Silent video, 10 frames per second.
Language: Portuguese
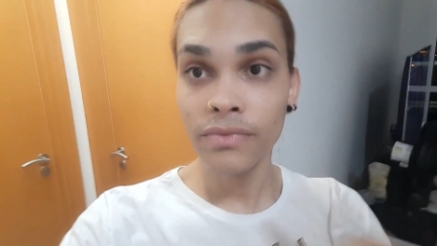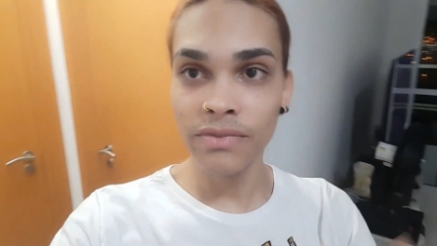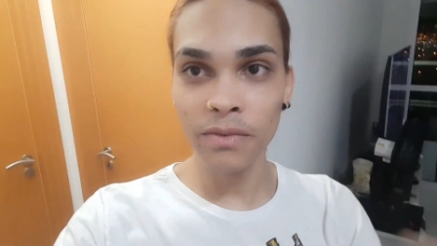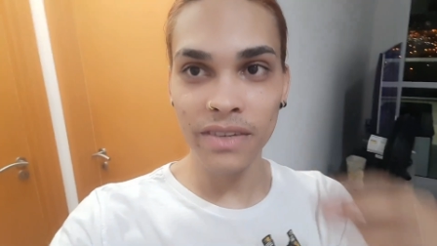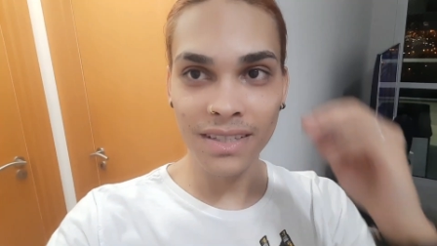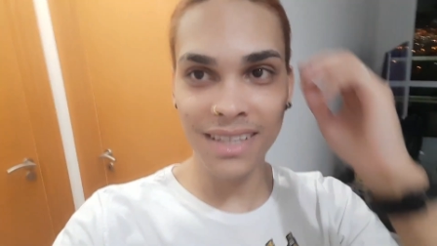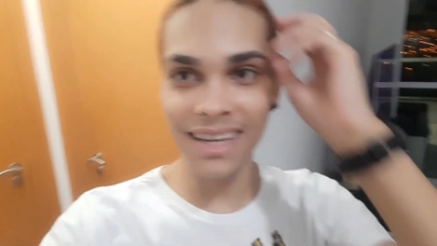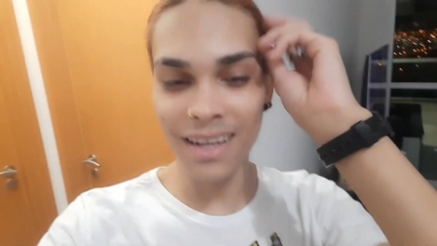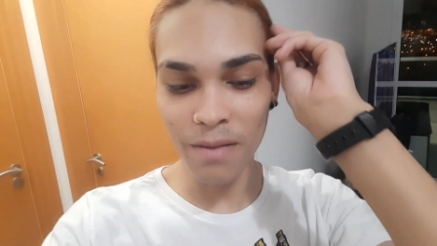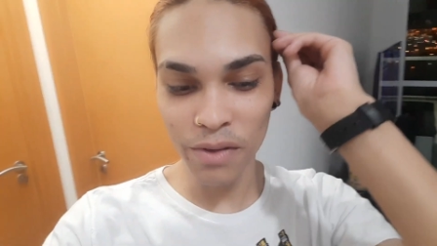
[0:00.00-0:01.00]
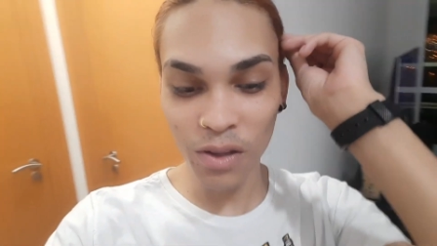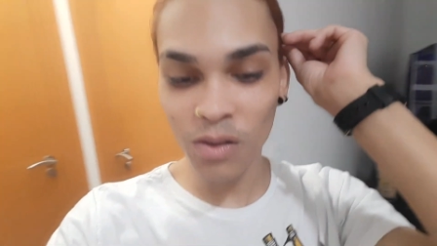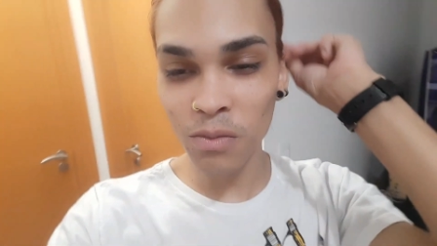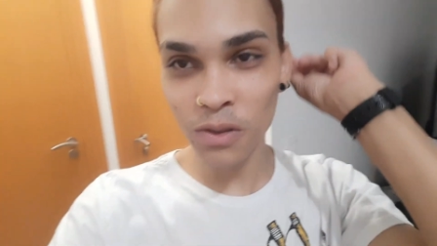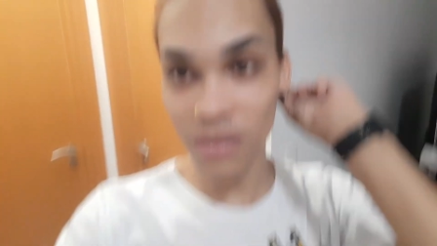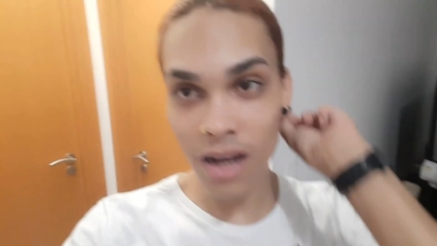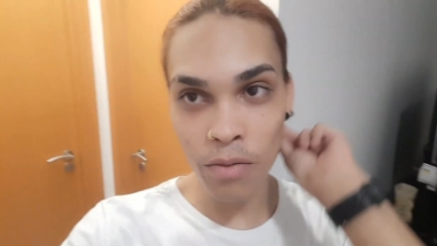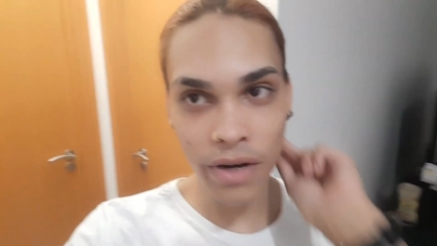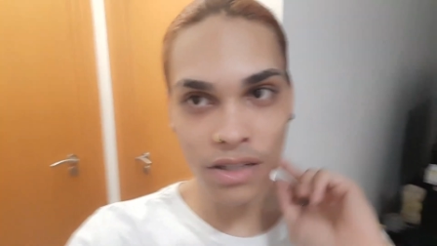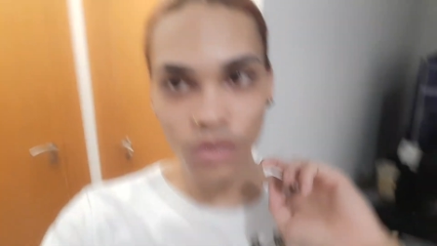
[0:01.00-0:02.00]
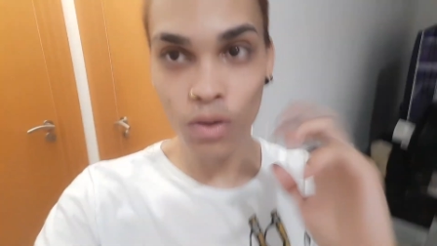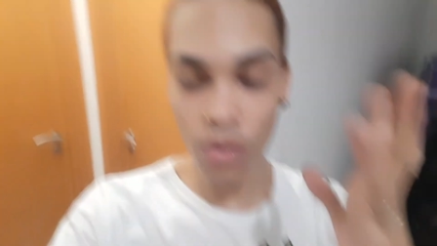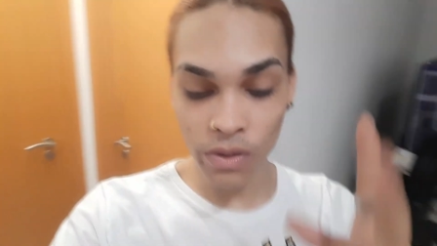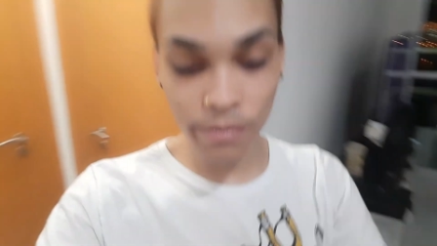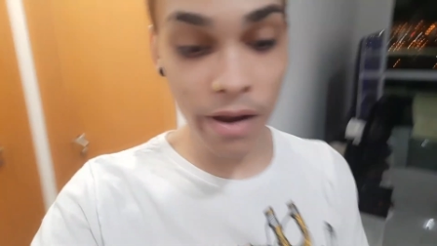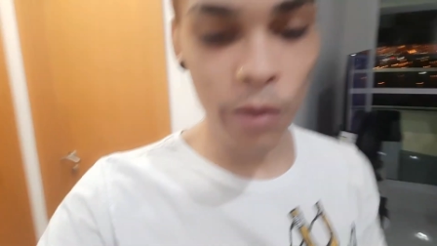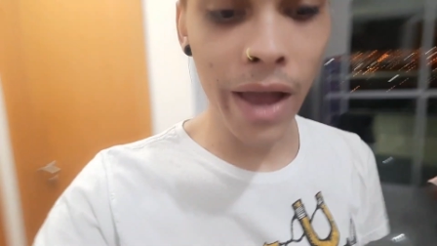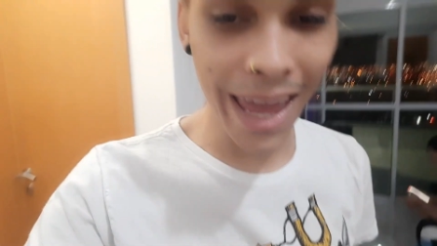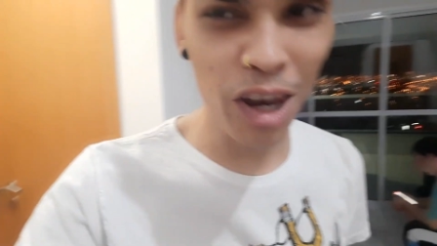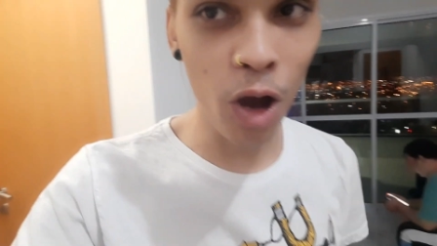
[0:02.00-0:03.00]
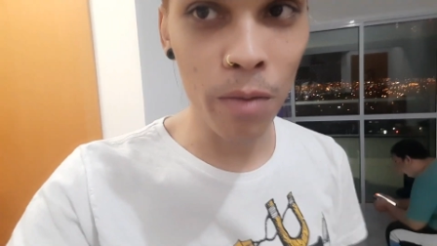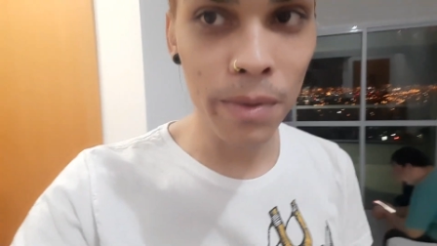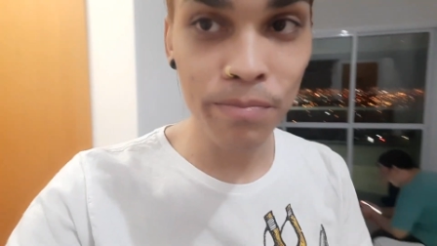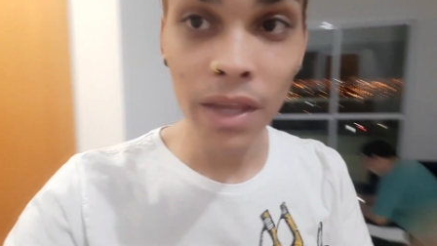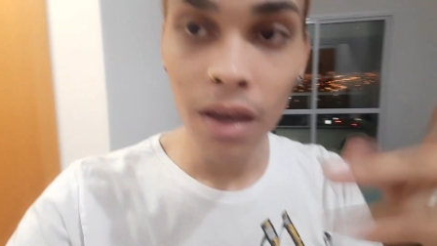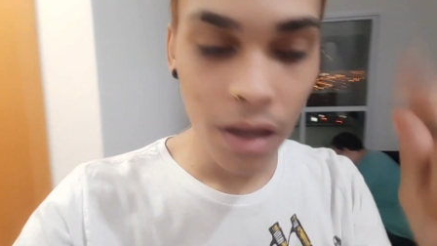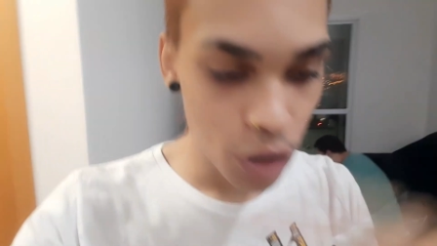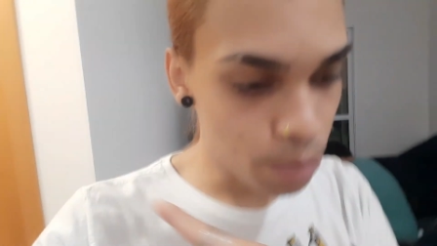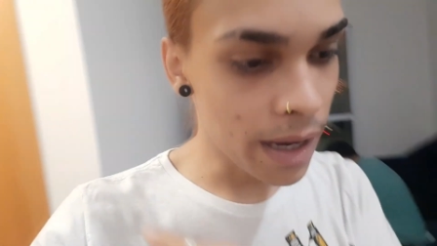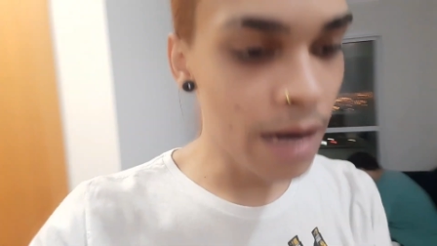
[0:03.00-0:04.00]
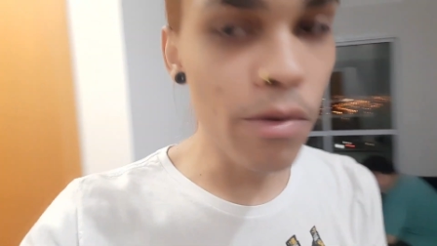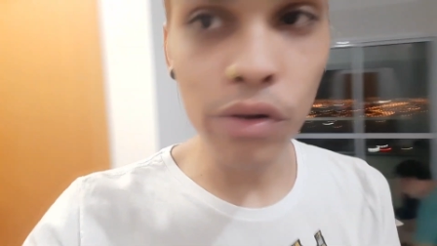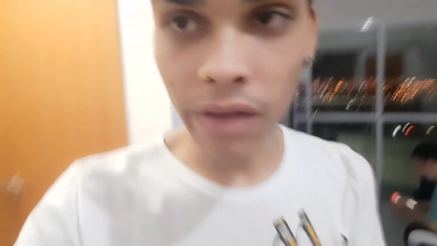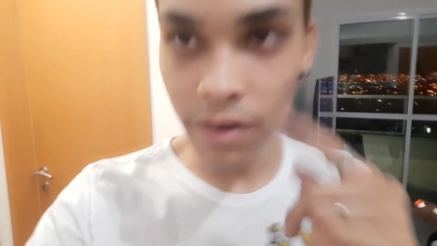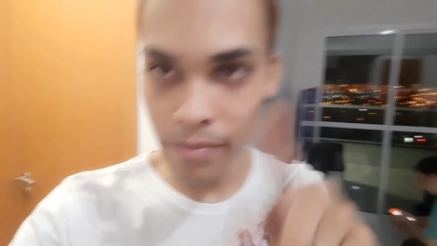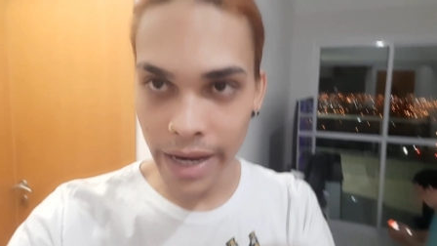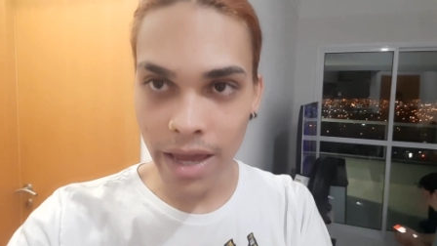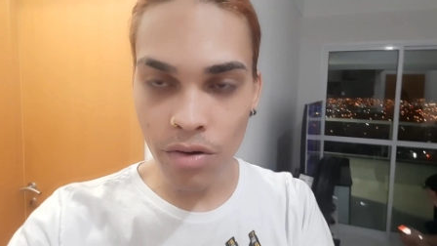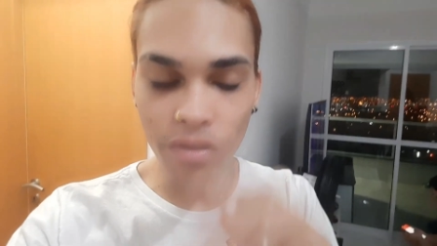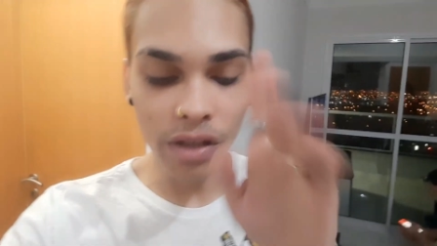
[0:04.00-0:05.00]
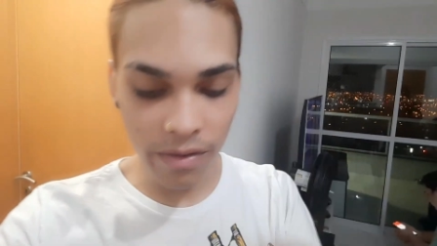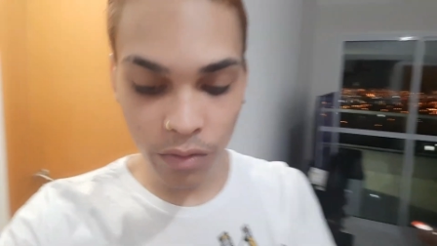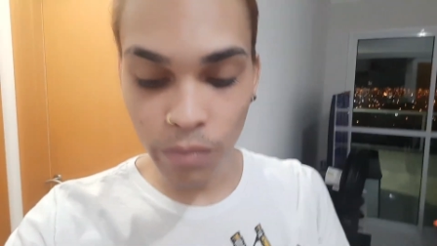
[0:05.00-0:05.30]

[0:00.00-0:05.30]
Vamos ver se cabe todo mundo no carro, porque a gente colocou um espelhão enorme. Tipo aquele meu que tava no banheiro, que eu tava...